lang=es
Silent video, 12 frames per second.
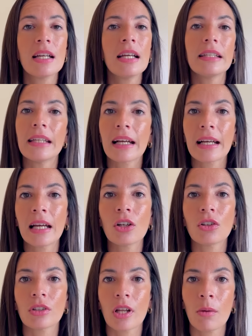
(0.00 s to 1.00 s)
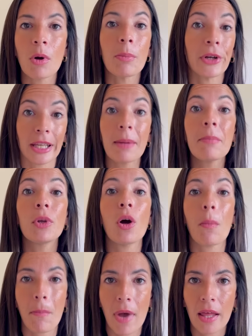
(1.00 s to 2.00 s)
y acá encontramos, por ejemplo,
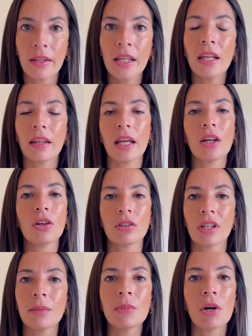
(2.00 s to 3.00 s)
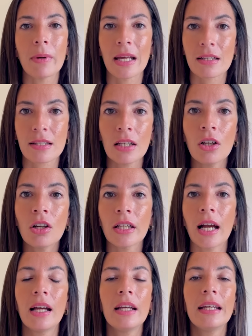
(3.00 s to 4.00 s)
Madrid, encontramos
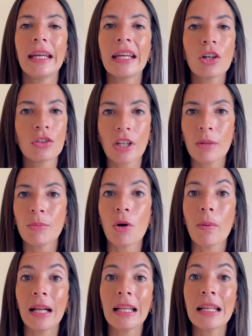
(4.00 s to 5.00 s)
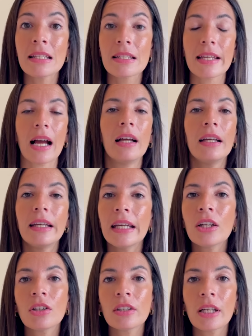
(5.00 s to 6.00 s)
Barcelona, encontramos Valencia,
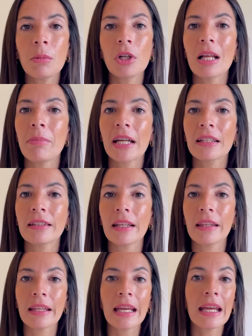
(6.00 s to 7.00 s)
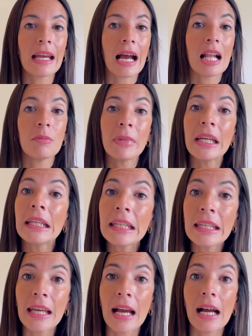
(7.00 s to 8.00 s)
encontramos la parte de
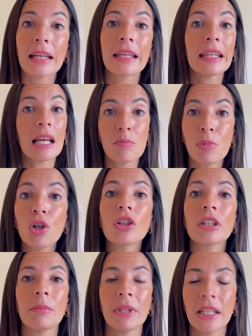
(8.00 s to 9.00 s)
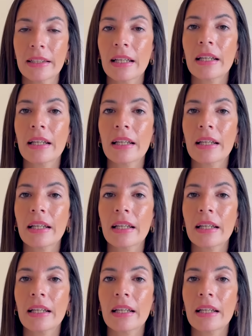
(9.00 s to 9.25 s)
Almería, que de a poco también está